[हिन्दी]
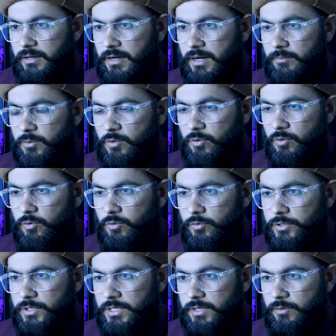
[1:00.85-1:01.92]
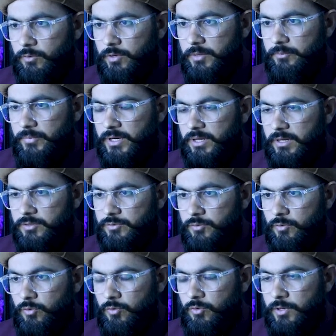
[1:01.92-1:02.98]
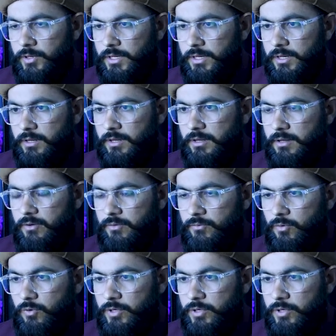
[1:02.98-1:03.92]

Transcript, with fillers: आप लोगों को ये ओलंपिक का जो लोगो है वो